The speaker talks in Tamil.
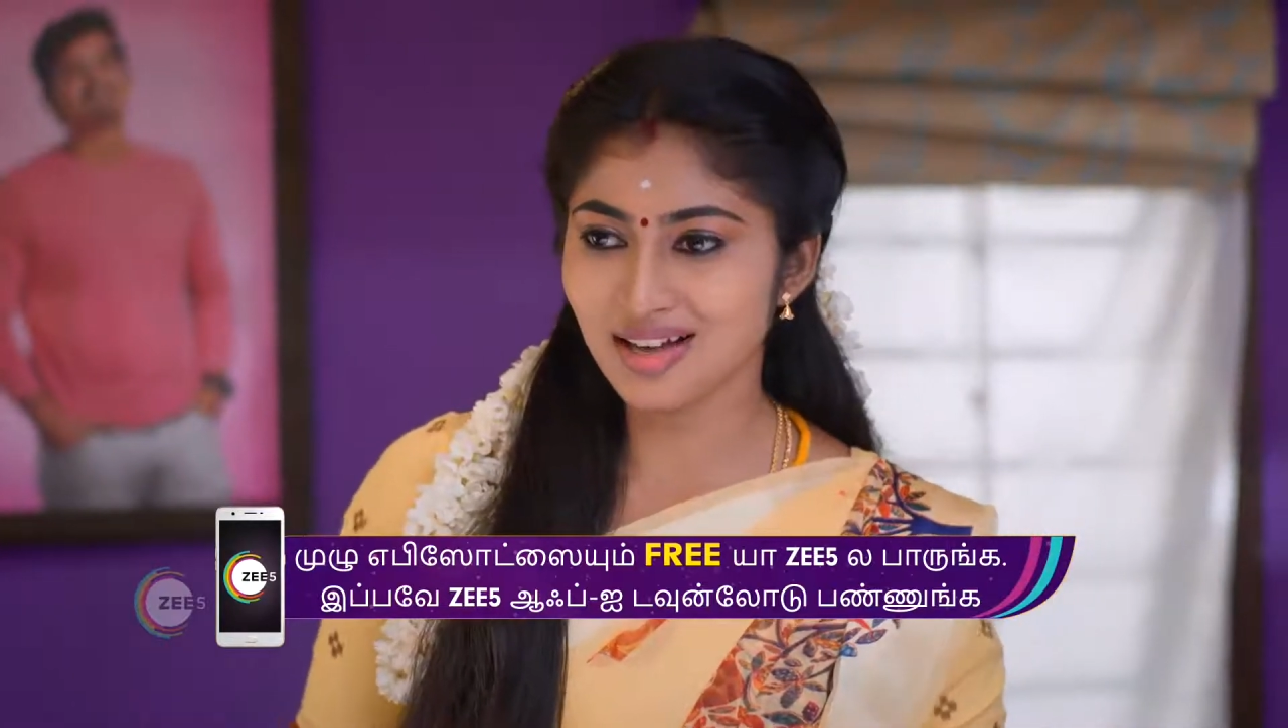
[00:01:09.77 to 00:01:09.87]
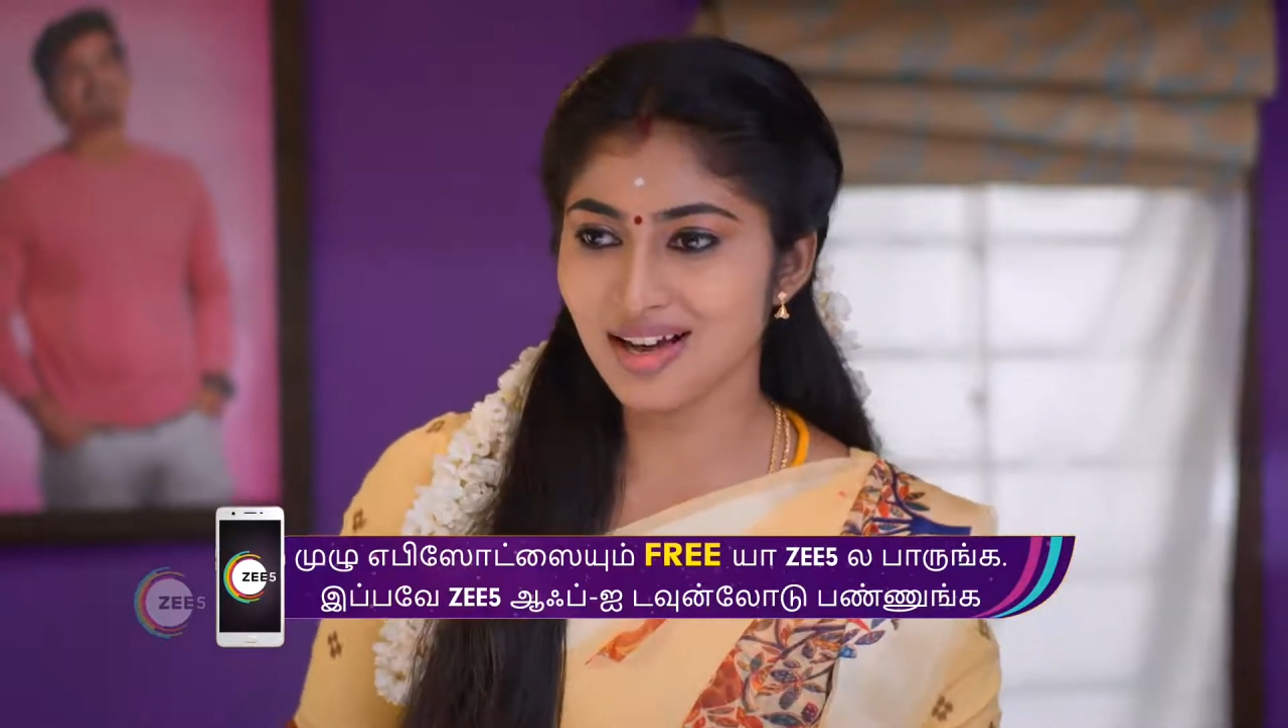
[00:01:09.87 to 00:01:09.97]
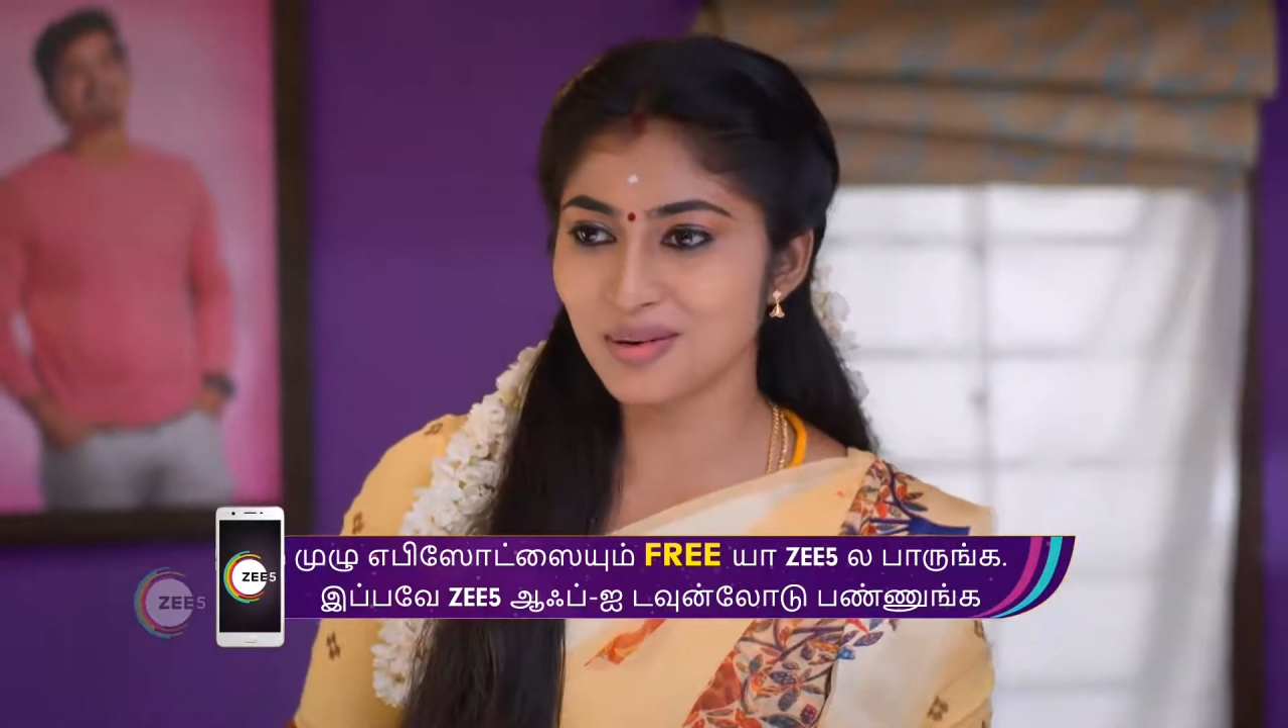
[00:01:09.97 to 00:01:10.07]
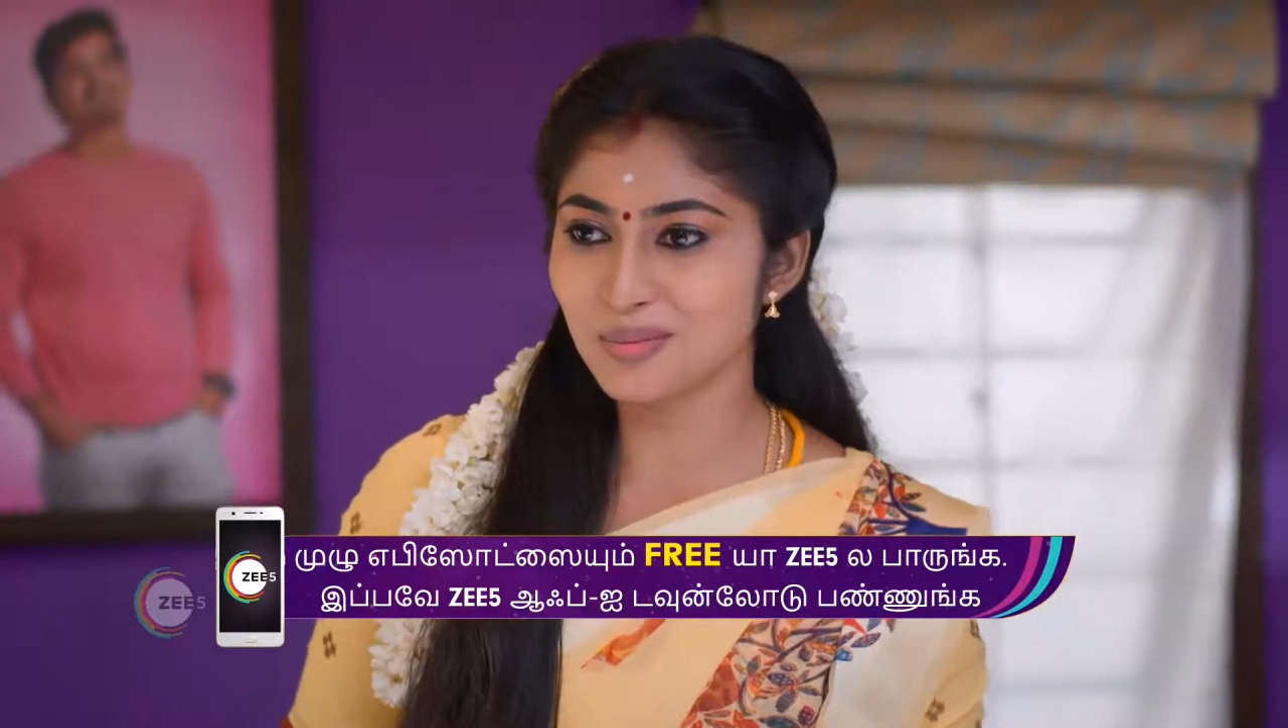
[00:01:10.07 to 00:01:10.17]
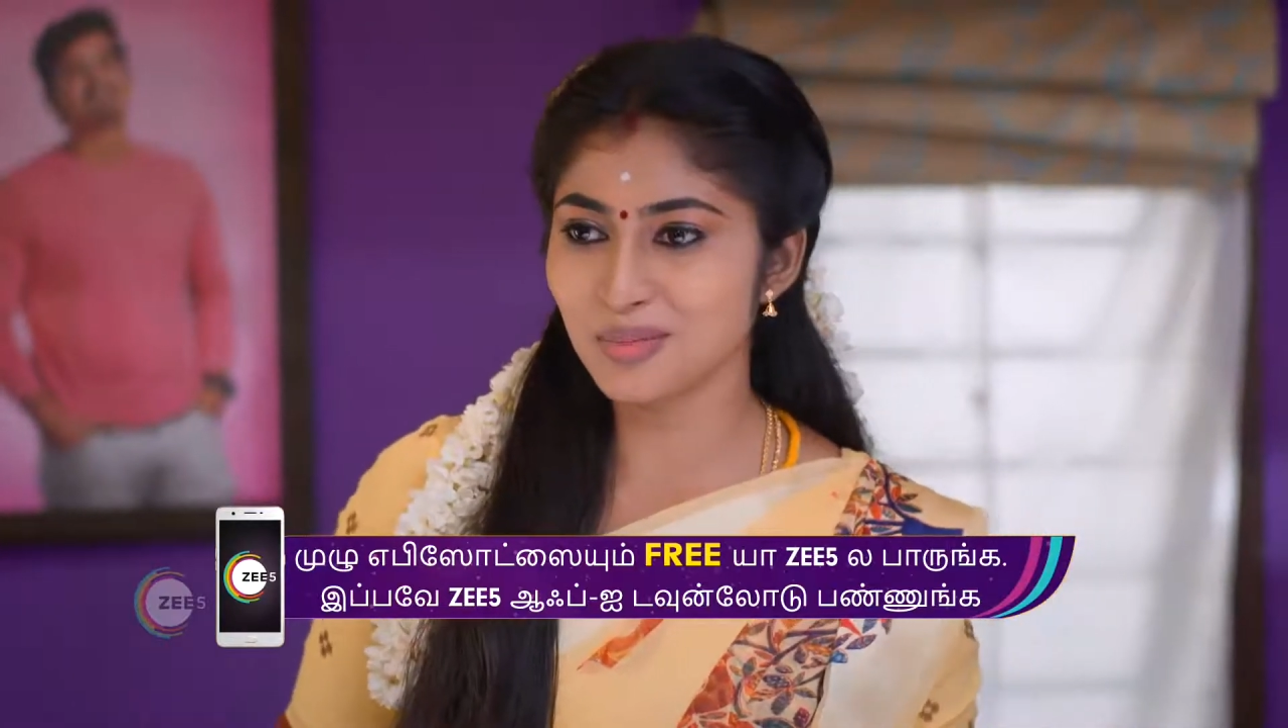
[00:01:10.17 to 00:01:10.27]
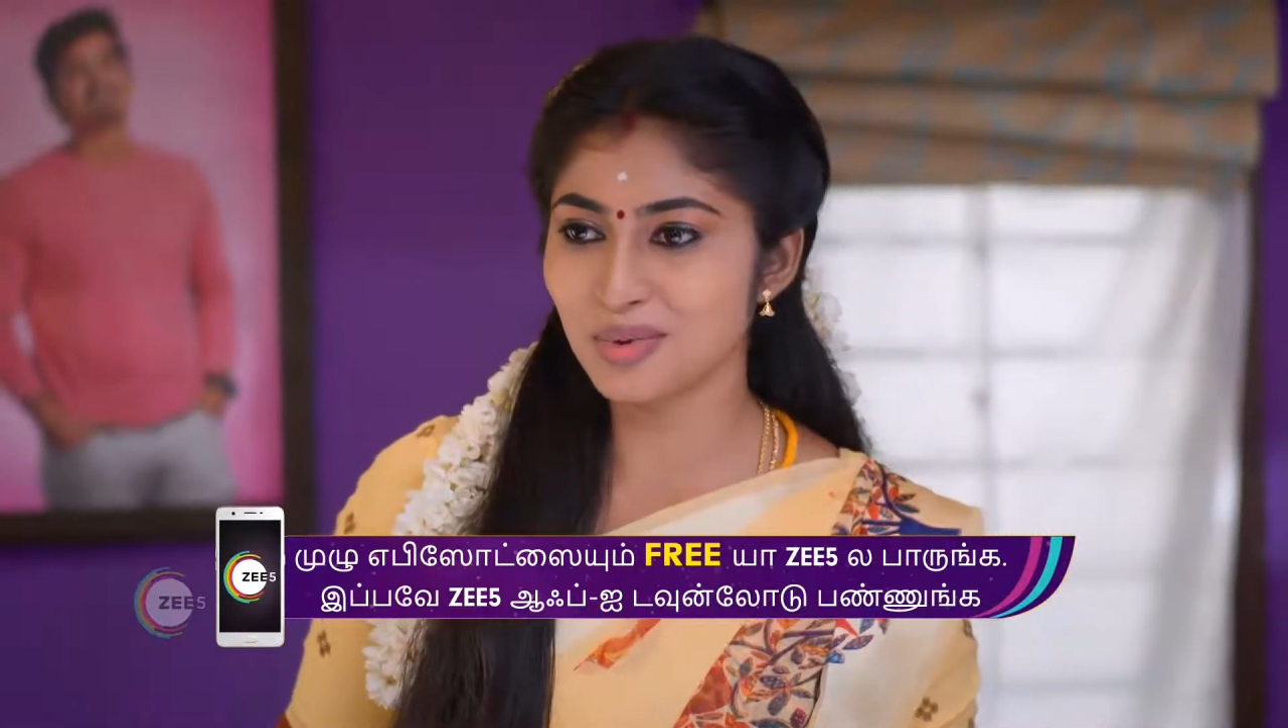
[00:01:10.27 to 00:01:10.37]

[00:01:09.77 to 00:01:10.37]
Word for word: காலும்